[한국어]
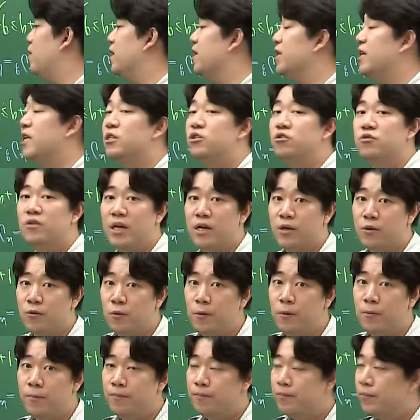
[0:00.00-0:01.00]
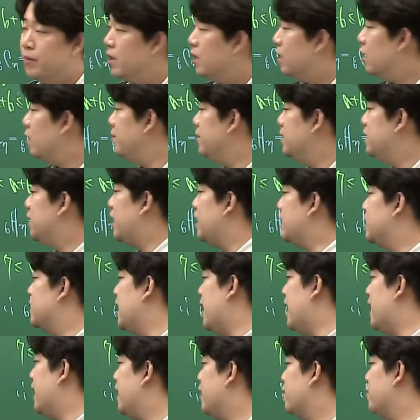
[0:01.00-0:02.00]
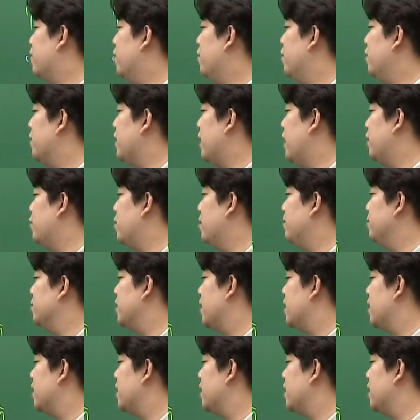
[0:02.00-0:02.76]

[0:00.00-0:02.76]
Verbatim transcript: 확인할 수가 있고 그럼 이제 그 아래 거 얘도 한번